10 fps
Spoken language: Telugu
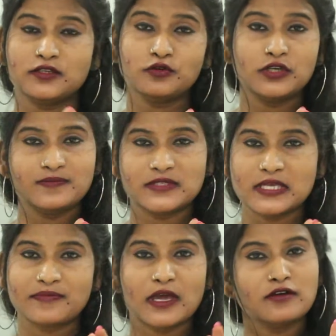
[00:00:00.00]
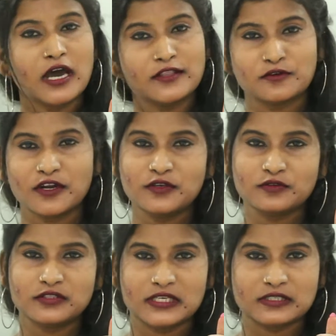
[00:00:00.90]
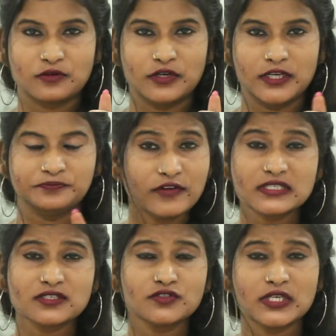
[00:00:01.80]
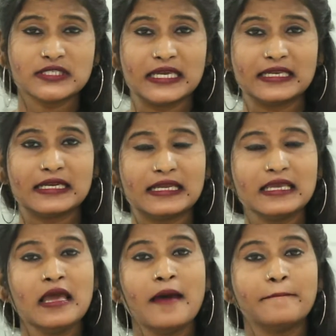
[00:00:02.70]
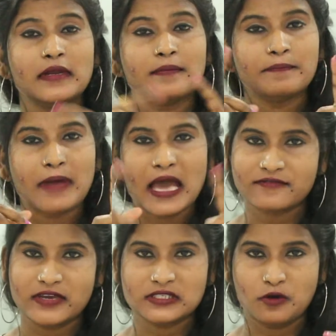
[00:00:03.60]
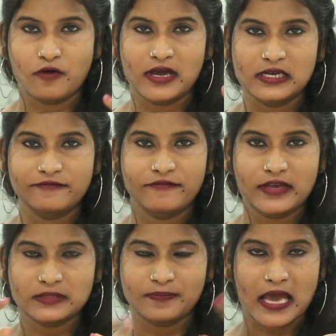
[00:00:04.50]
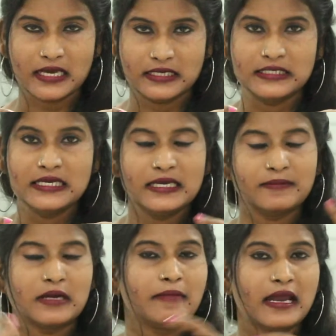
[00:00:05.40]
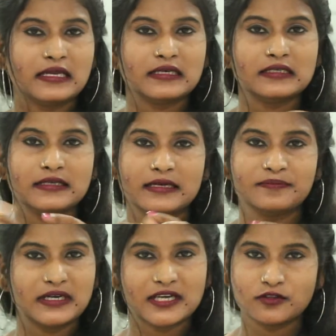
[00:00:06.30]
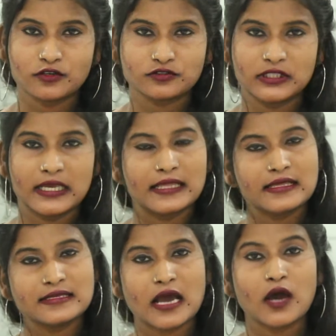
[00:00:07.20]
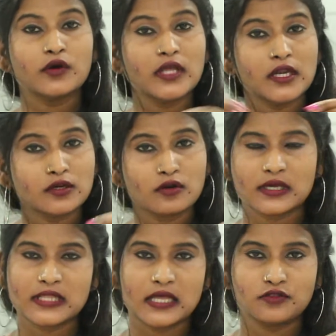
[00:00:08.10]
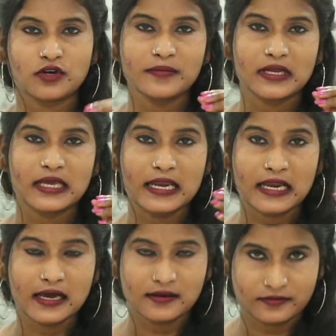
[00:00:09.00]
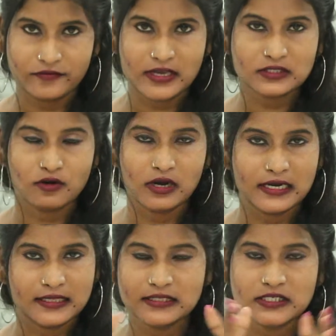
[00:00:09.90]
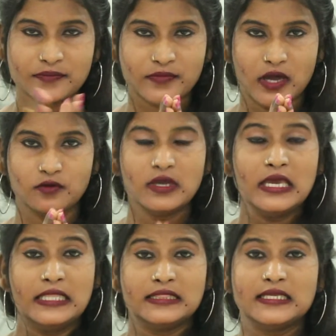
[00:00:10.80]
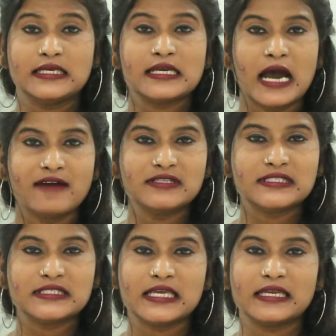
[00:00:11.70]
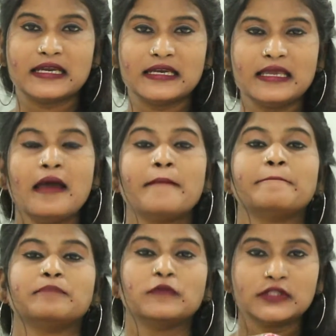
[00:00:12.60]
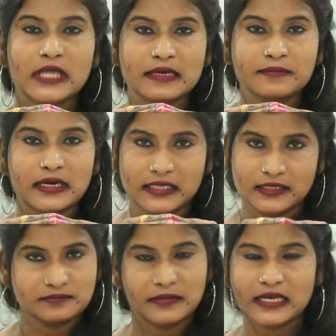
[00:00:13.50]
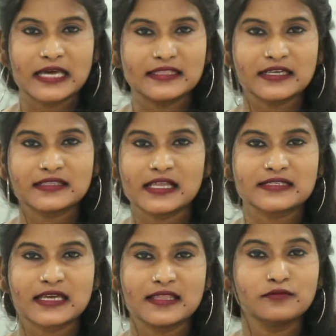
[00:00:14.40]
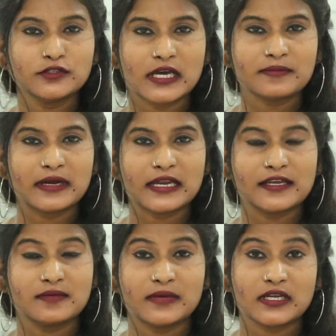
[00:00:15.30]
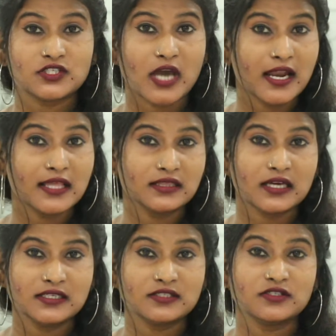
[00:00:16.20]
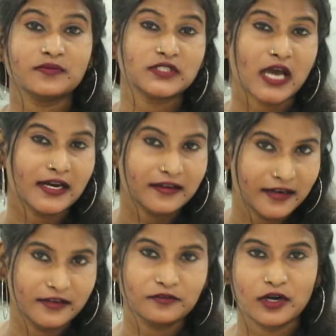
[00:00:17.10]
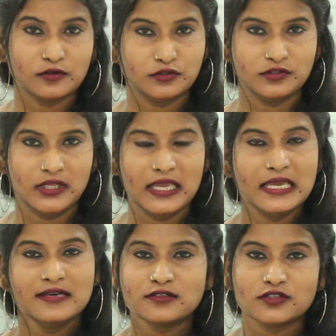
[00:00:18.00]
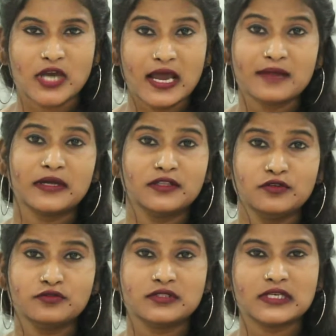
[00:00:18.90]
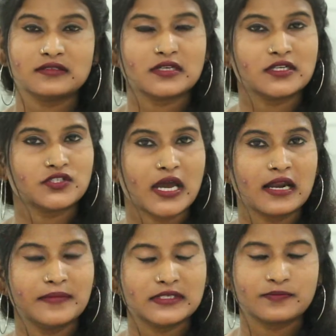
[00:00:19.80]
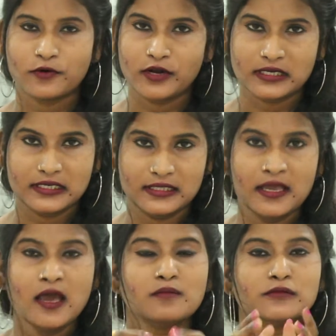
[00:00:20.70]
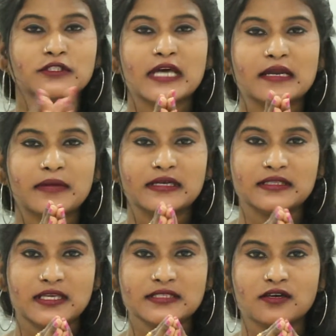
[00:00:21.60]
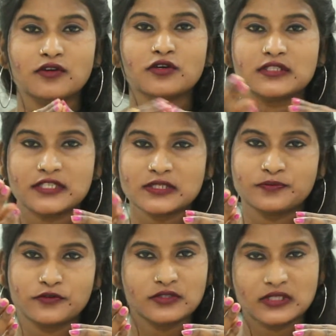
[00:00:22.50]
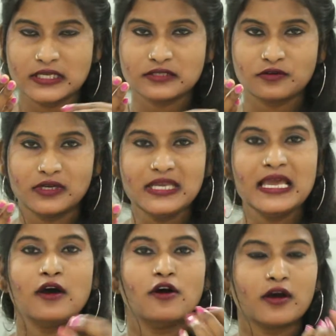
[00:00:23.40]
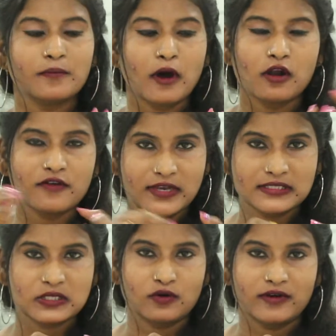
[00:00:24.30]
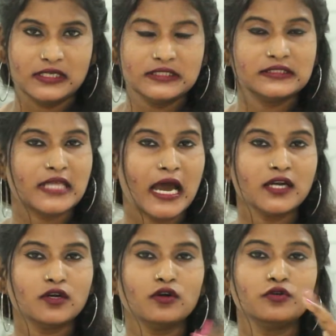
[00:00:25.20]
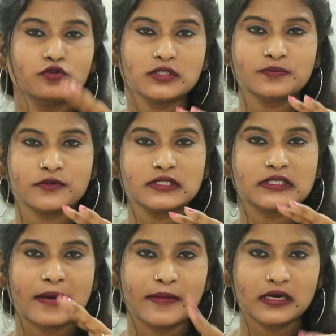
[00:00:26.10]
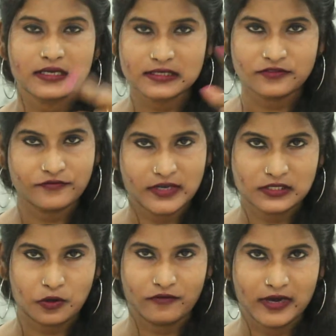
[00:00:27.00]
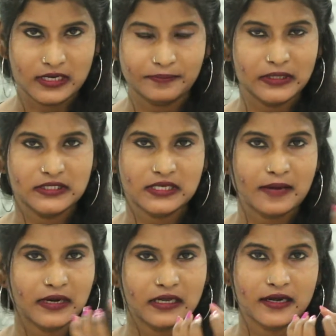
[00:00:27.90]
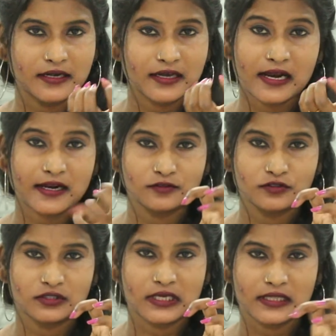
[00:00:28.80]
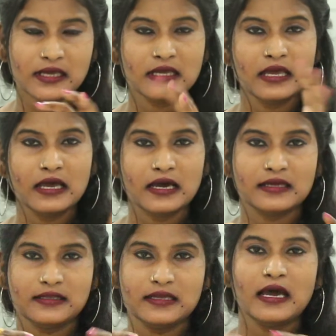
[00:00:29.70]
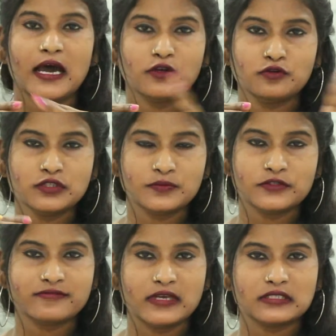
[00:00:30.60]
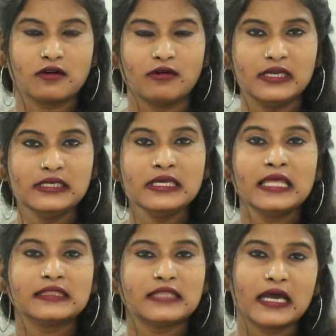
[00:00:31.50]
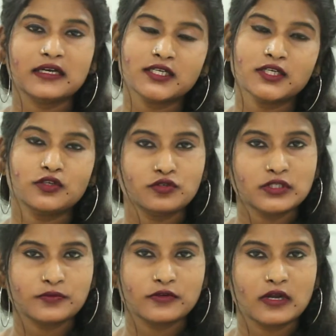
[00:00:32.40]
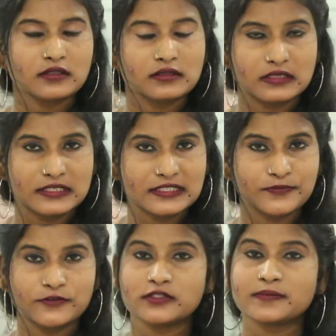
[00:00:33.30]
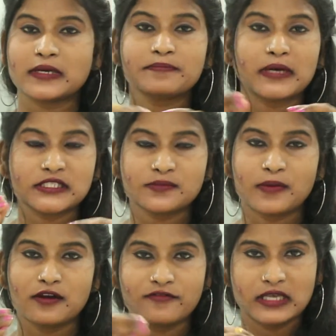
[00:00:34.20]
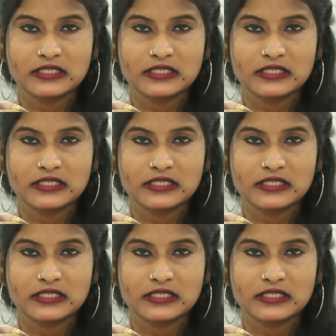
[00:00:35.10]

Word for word: టూ టిప్స్ చెప్తాను అది కూడా యూస్ చేసుకోండి ఫస్ట్ వచ్చేసి ఏంటంటే మీరు ప్యాక్ వేసుకోవాలి ఫేస్ ప్యాక్ మనం బయట రెడీమేడ్గా దొరుకుతుంది కదా అది కాకుండా ఇంట్లో ఉన్న దాంతోనే మీరు ఎలా వేసుకోవాలనేది చెప్తాను దీనికి కావాల్సింది ఏంటంటే ముల్తాని మట్టి మనకు అందరికీ తెలుసు కదా ముల్తాని మట్టి అనేది మనకి చాలా అందాన్ని ఇస్తుంది చాలా ట్రెండ్ కూడా అవుతుంది సో చాలామంది యూస్ చేస్తున్నారు చాలా బెస్ట్ ప్రోడక్ట్ ఇది ముల్తాని మట్టి తీసుకొని ఒక త్రీ స్పూన్స్ తీసుకొని ఒక బౌల్లో వేసుకోవాలి దాంట్లో టూ స్పూన్స్ టమాటా రసం వేసుకోవాలి పచ్చి టమాటా రెడ్ కలర్ అవుతుంది కదా అది ఆ టూ స్పూన్స్ వేసుకోవాలి దాంట్లోనే టూ స్పూన్ ఆర్ త్రీ స్పూన్స్ మనం పచ్చి పాలు